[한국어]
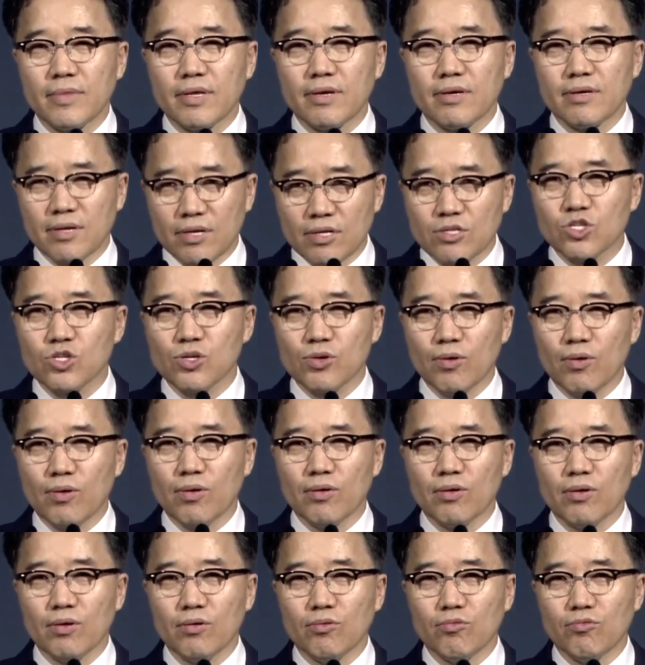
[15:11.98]
그렇죠.
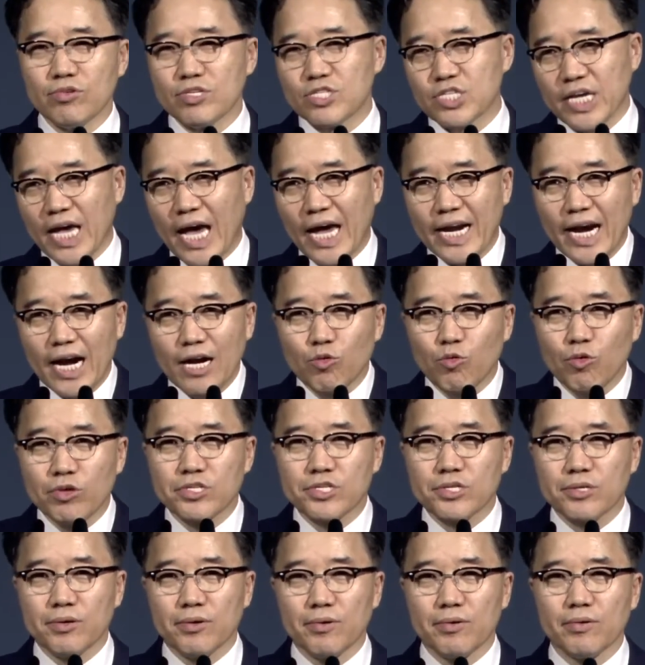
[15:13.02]
우리잘 알고
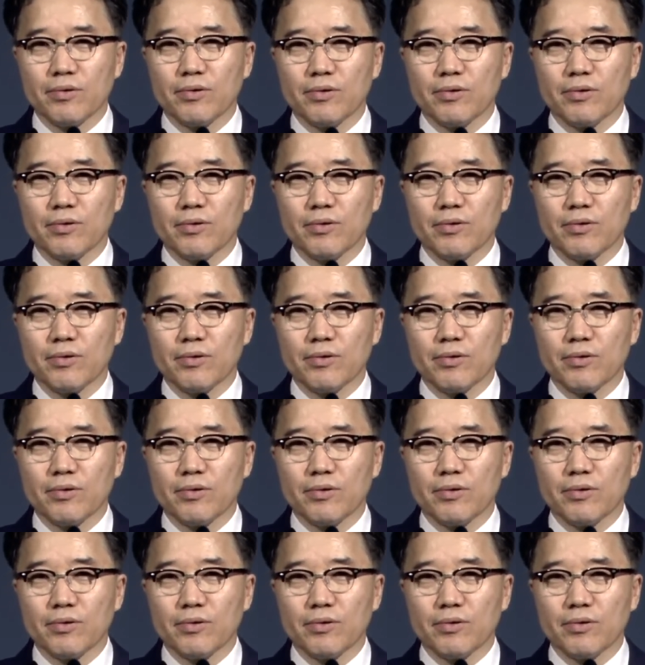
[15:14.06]
있어요.